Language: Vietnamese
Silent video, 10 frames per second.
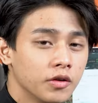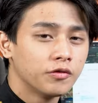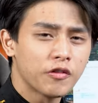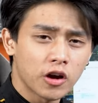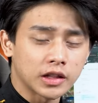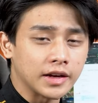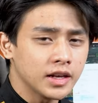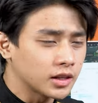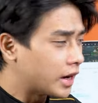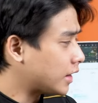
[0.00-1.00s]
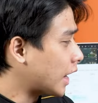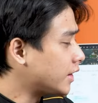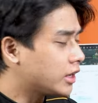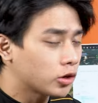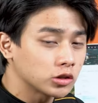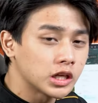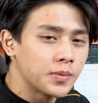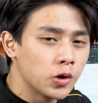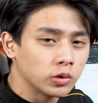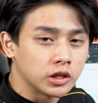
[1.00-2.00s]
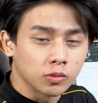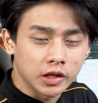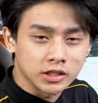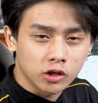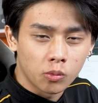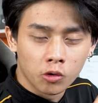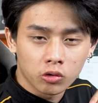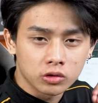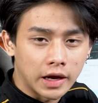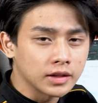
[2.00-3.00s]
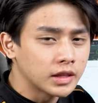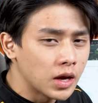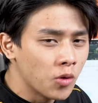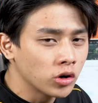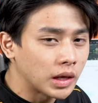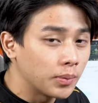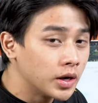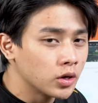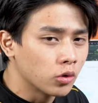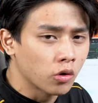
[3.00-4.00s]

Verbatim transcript: với phân tản nhiệt thì để tản nhiệt cho CPU thì chúng ta sẽ có một con tản T400i của